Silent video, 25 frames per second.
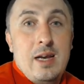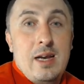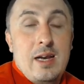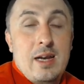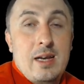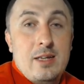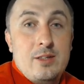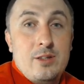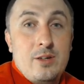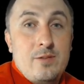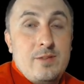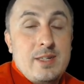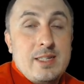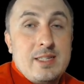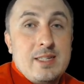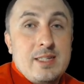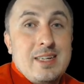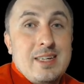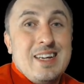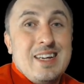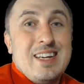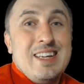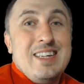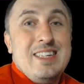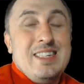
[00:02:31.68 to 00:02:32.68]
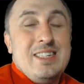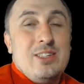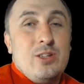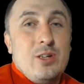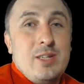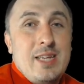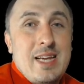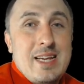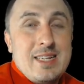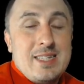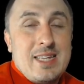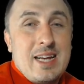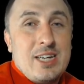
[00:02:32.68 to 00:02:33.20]
No więc to nie
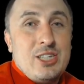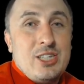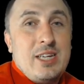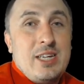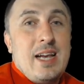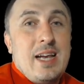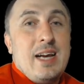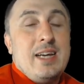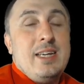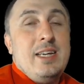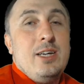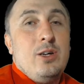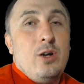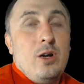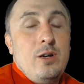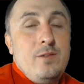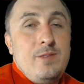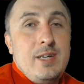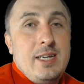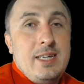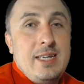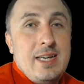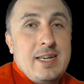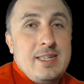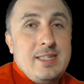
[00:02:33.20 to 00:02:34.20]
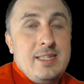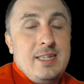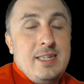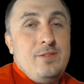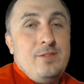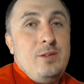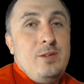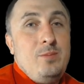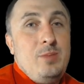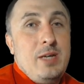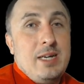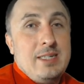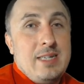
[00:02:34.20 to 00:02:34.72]
jest tak, że jakikolwiek język
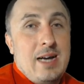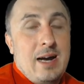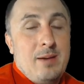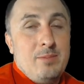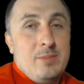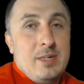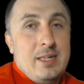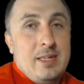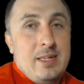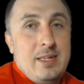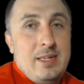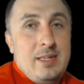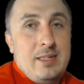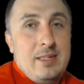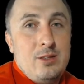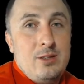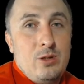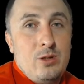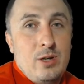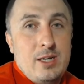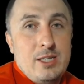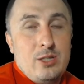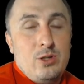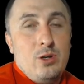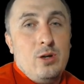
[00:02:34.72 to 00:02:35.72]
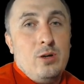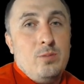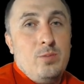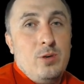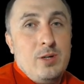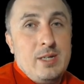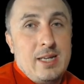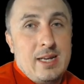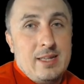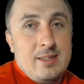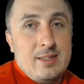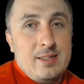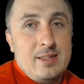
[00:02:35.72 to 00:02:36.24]
wybieramy, to jest to
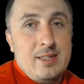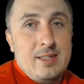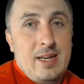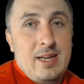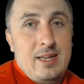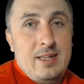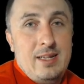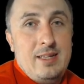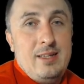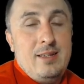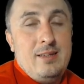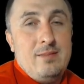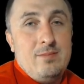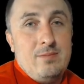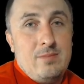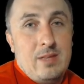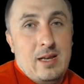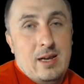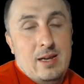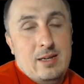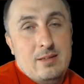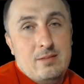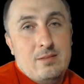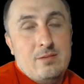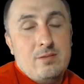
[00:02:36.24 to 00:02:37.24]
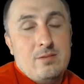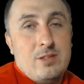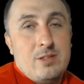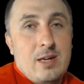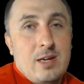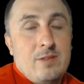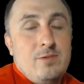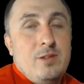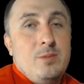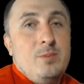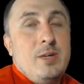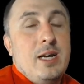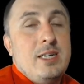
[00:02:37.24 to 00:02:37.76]
obojętne, tak? no, trzeba
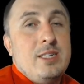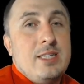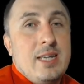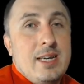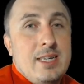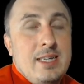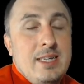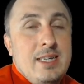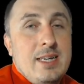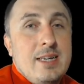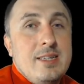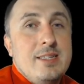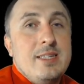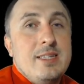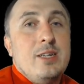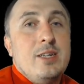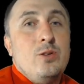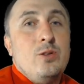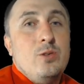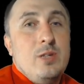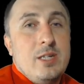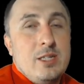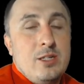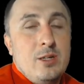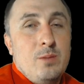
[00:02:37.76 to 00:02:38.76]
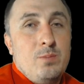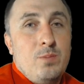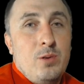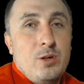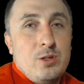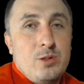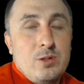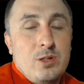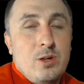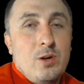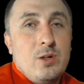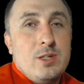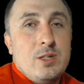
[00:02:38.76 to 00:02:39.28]
wybrać taki język, który jest do po
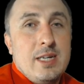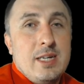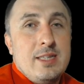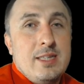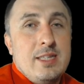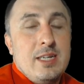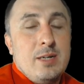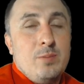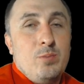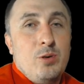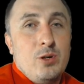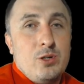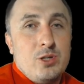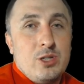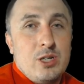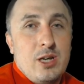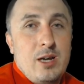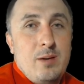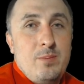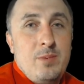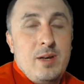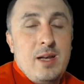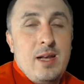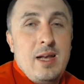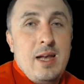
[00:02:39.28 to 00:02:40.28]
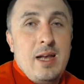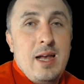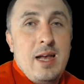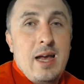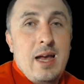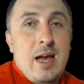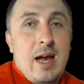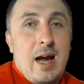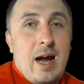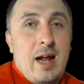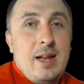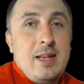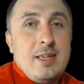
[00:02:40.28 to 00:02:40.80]
konkretnych potrzeb,
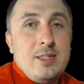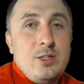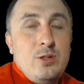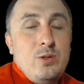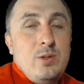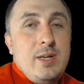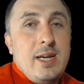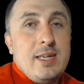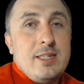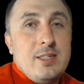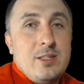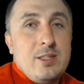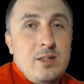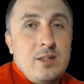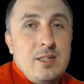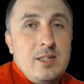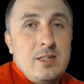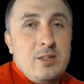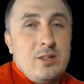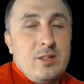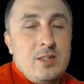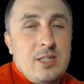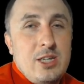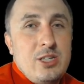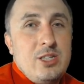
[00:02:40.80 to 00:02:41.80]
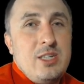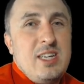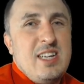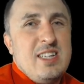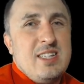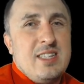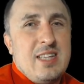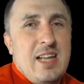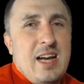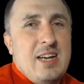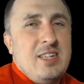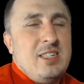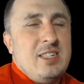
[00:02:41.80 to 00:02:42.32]
ale z drugiej strony to też nie jest
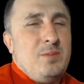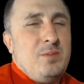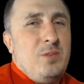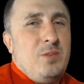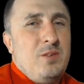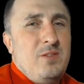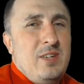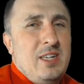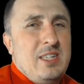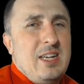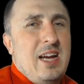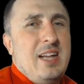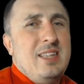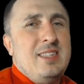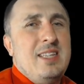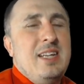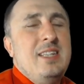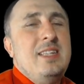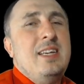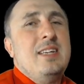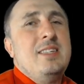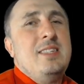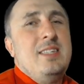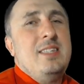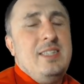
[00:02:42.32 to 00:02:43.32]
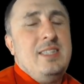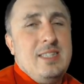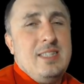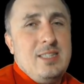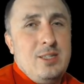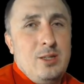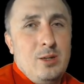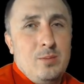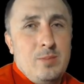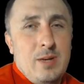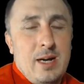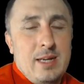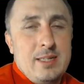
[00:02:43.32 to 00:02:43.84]
tak, że powiedzieć, a ten język jest
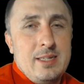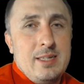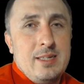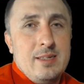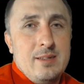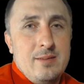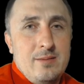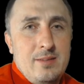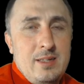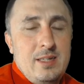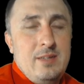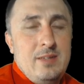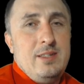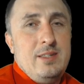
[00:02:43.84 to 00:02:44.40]
do bani. Nie?